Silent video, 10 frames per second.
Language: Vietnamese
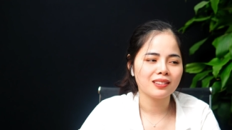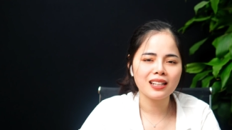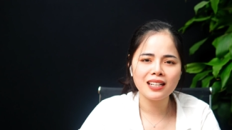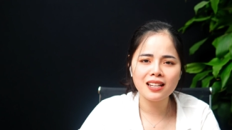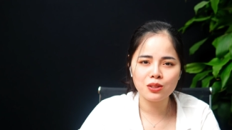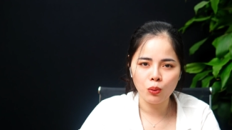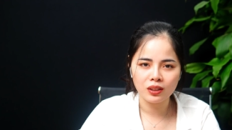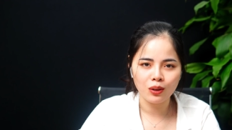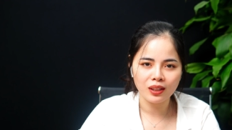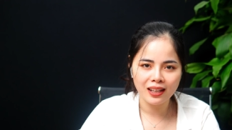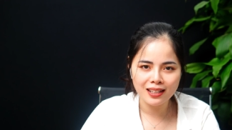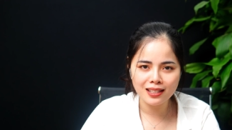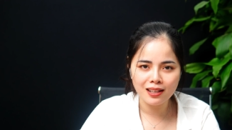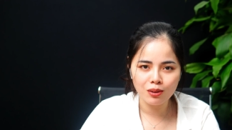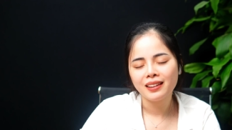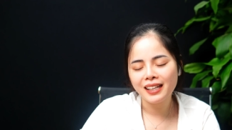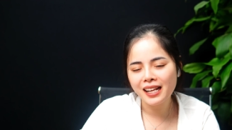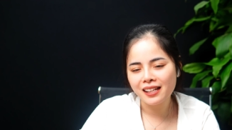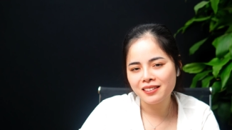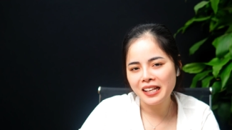tắt điện rồi thì có thấy cái gì đâu. Thế
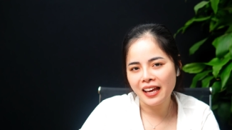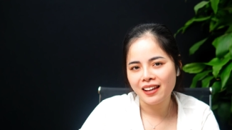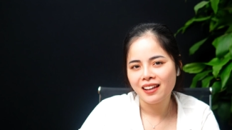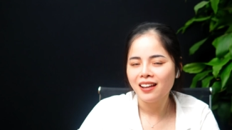nên là như này,